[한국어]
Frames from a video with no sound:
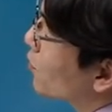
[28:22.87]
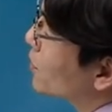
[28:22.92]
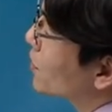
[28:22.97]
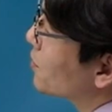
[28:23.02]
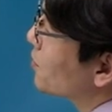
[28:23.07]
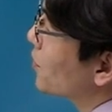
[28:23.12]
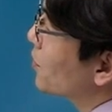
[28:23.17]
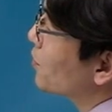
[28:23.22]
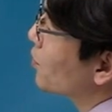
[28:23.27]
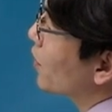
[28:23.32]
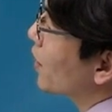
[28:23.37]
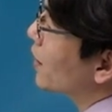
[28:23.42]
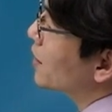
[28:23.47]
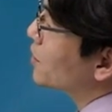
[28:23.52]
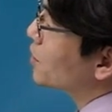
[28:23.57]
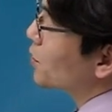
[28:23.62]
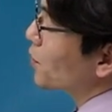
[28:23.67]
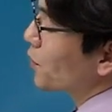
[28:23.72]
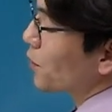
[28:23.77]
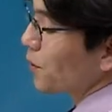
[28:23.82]
보시면
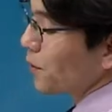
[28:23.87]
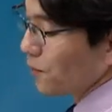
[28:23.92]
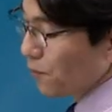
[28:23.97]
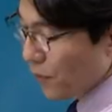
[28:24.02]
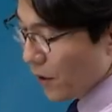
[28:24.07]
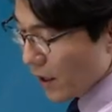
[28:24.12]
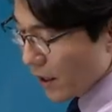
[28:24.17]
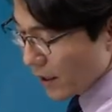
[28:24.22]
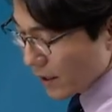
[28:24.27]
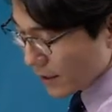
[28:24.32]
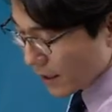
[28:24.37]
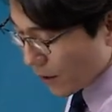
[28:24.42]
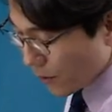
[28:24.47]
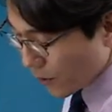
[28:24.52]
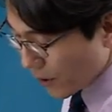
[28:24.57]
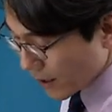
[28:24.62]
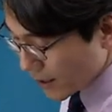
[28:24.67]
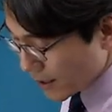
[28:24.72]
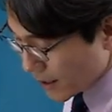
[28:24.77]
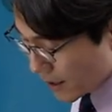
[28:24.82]
되겠죠. 자
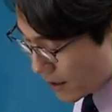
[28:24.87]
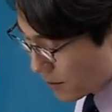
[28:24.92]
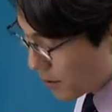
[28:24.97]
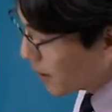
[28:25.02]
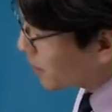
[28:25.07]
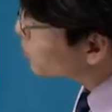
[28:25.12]
이렇게 지급을